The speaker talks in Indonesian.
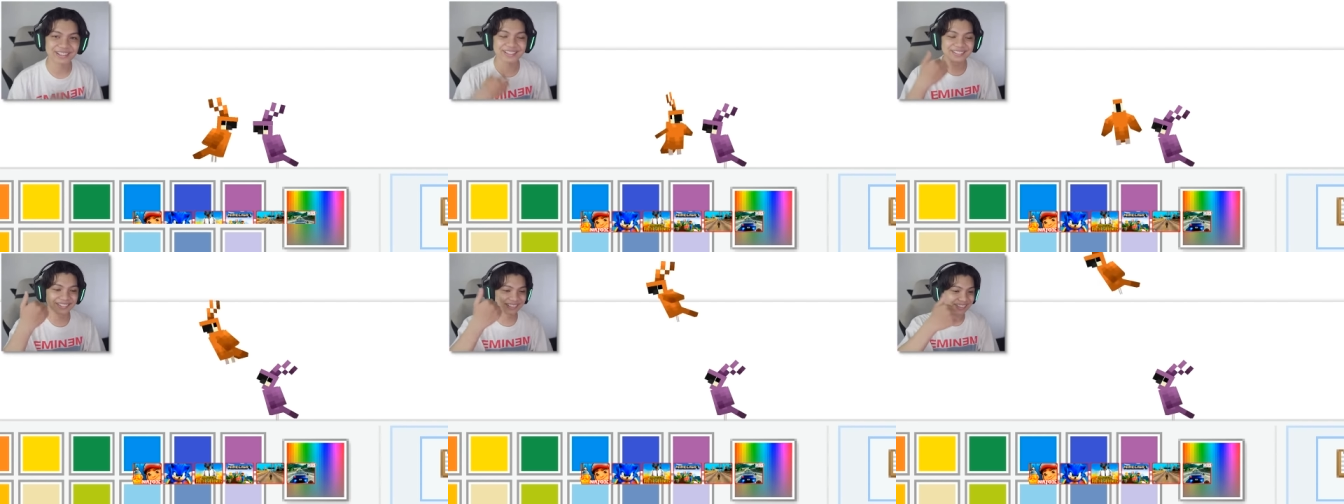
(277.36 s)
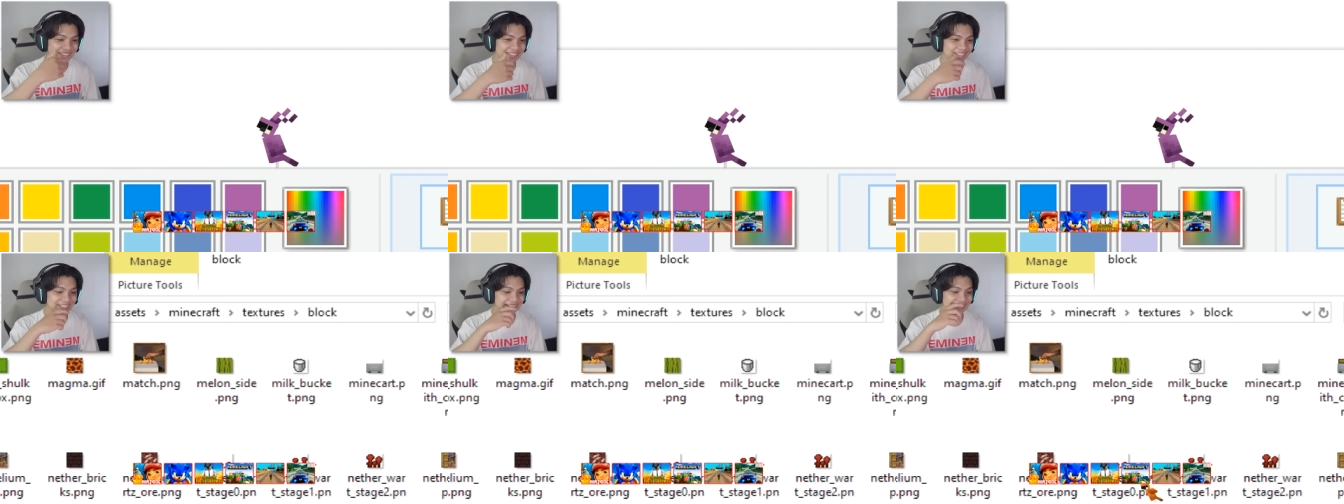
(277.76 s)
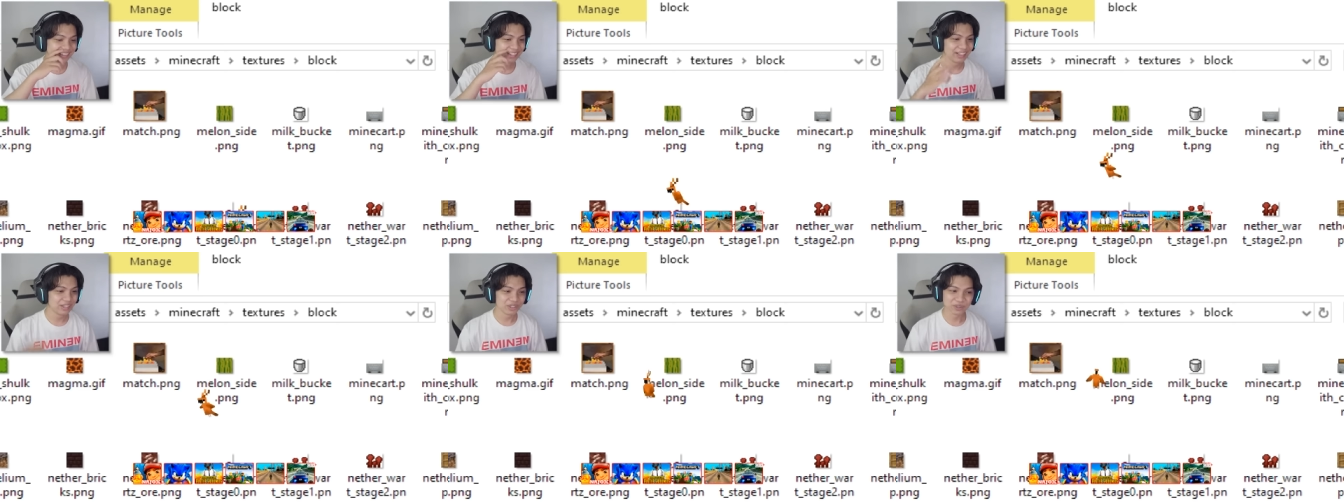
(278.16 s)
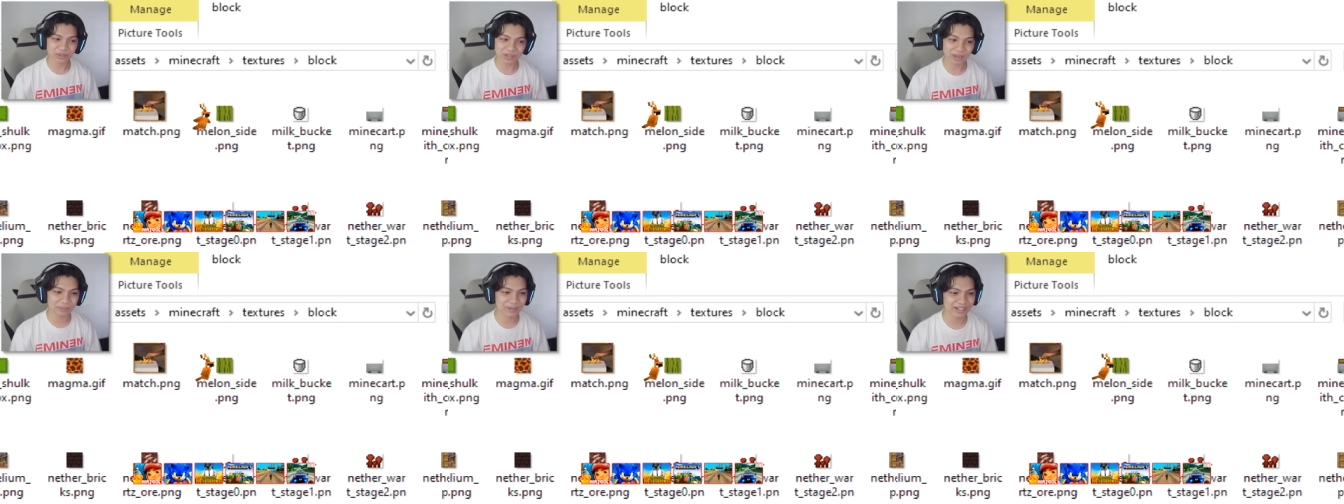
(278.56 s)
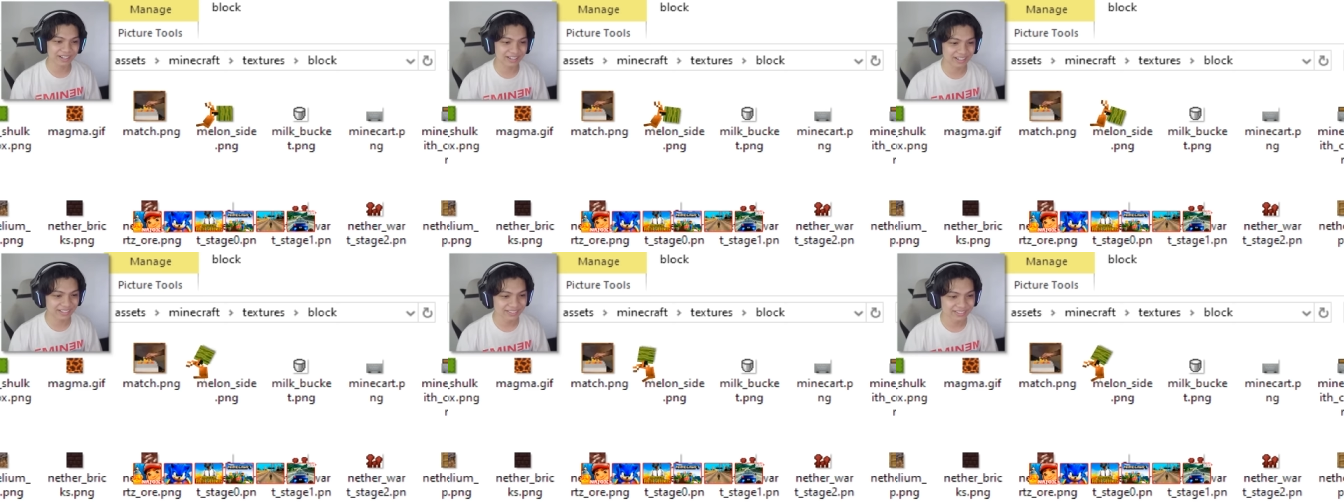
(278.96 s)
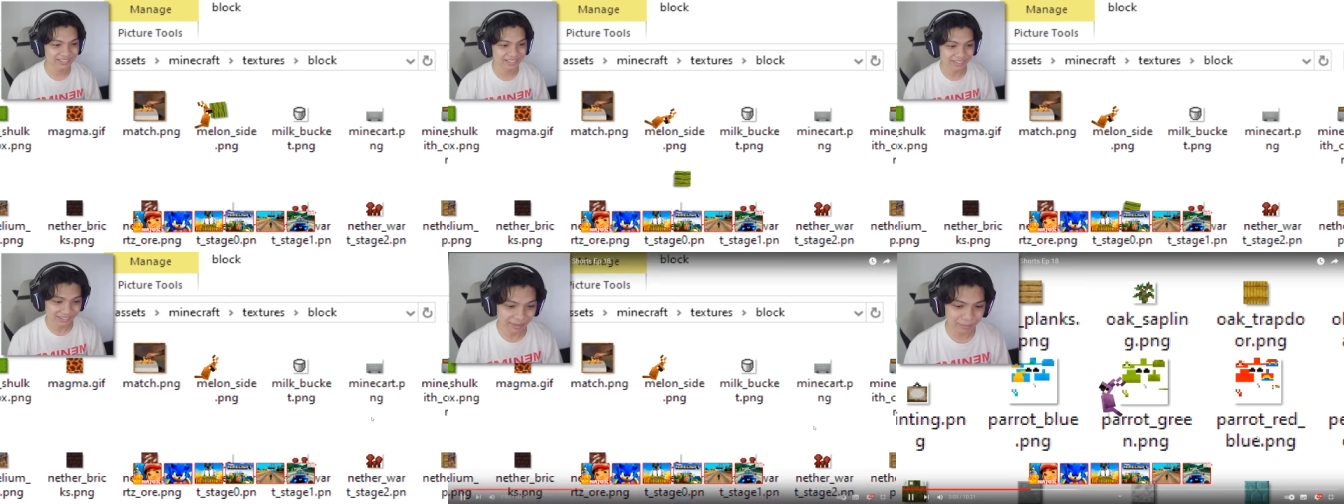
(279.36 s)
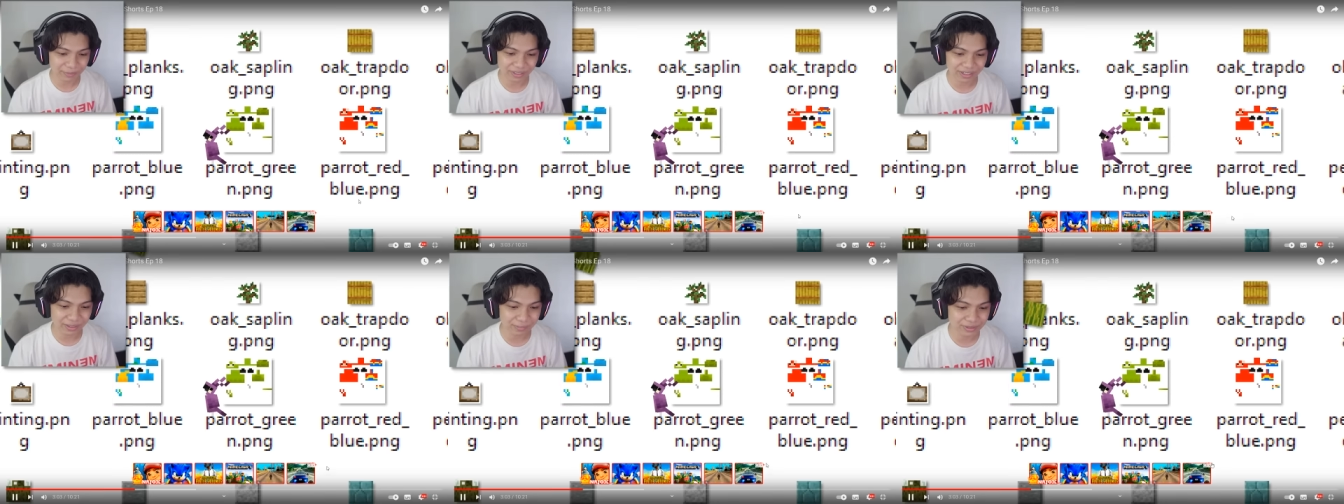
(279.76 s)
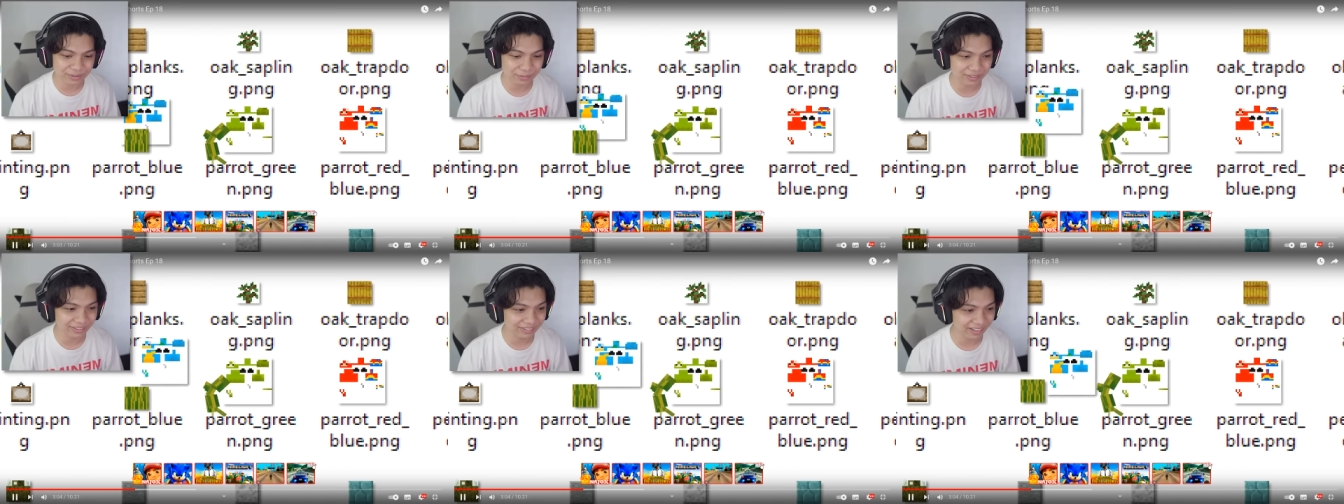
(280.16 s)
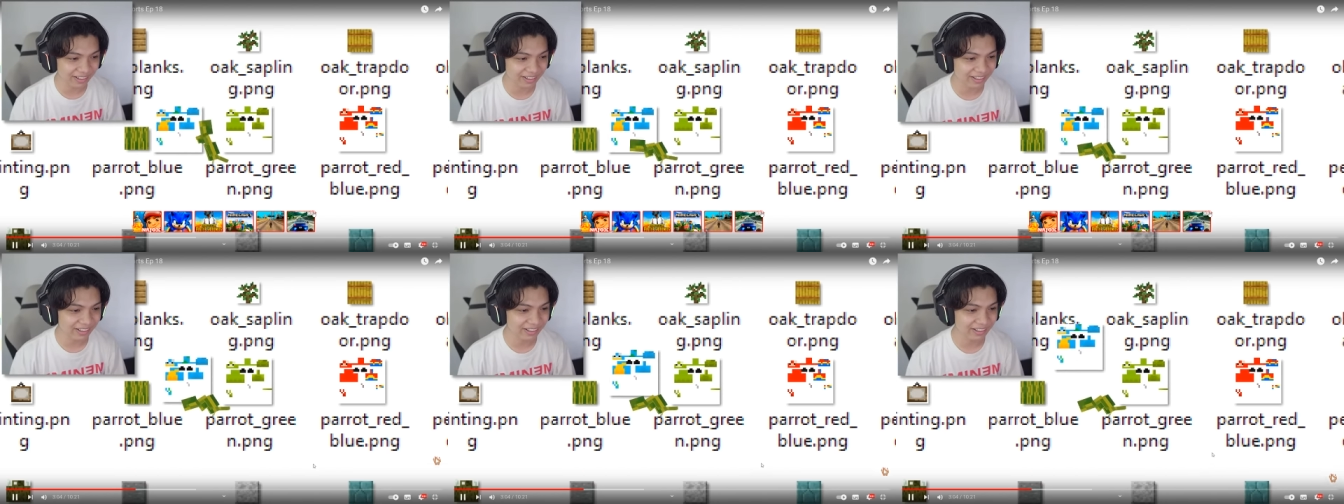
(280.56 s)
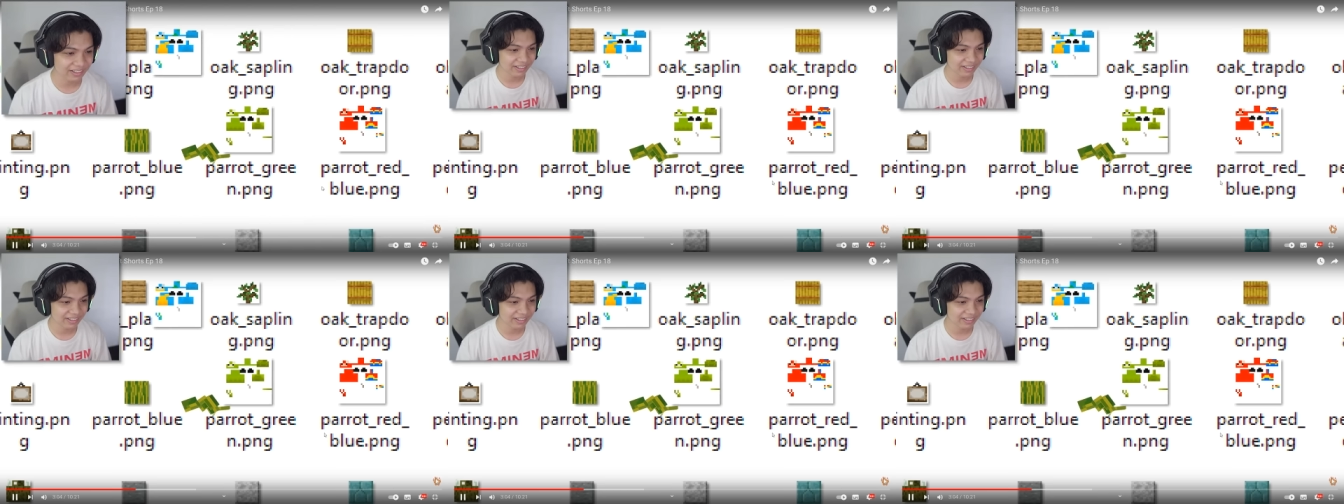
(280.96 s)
nice. Suka mereka, guys. Tapi yang lain masih berantakan ya.